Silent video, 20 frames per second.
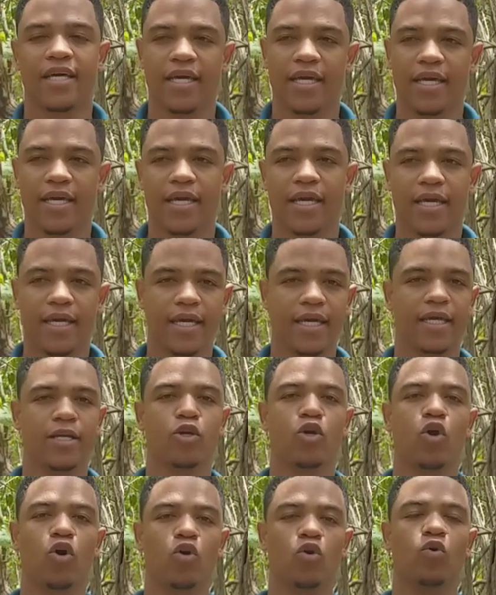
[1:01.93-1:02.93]
eh, eh,
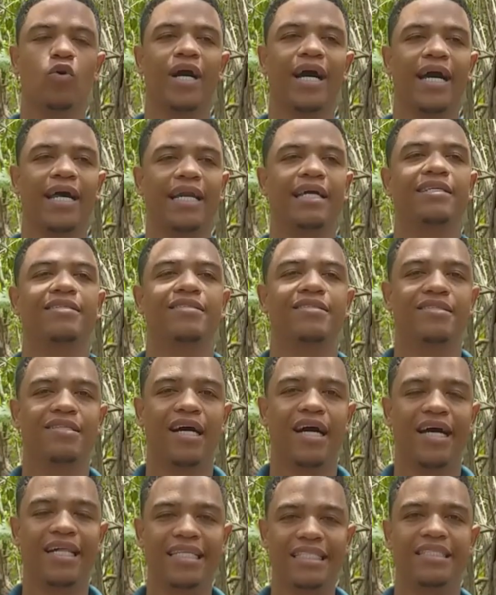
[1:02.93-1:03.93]
en los lugares a